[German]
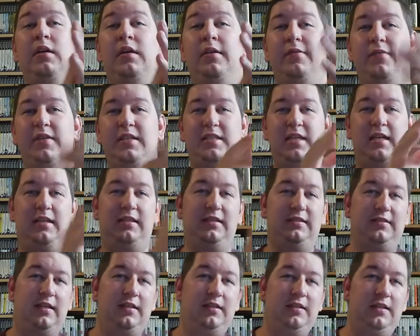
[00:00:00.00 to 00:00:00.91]
Wie gesagt, die
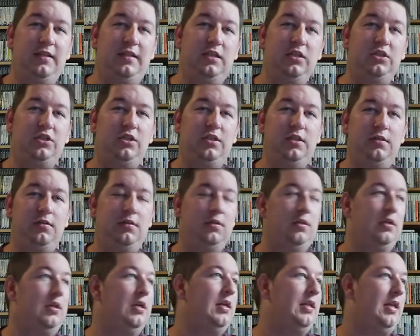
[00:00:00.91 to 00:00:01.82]
Sachen, die hier stehen,
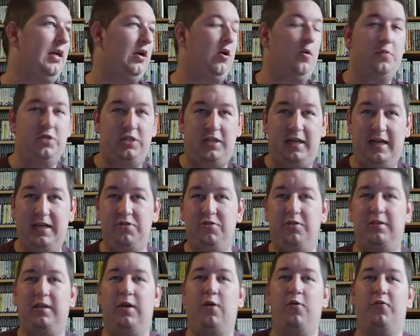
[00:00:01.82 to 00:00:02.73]
da komme ich gleich
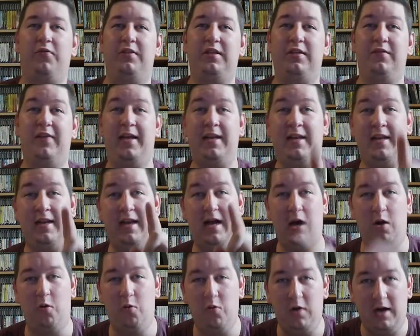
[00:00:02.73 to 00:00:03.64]
noch drauf und die werden dann
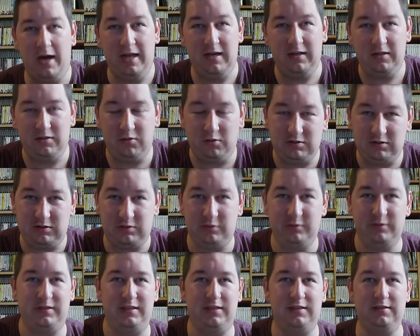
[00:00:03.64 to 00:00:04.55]
auch alle dort
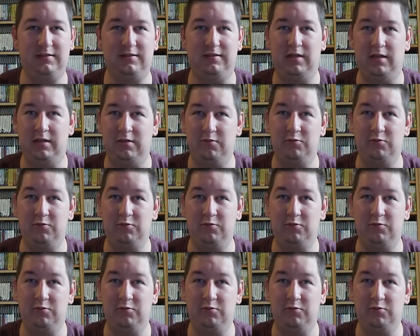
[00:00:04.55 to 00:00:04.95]
zu sehen sein.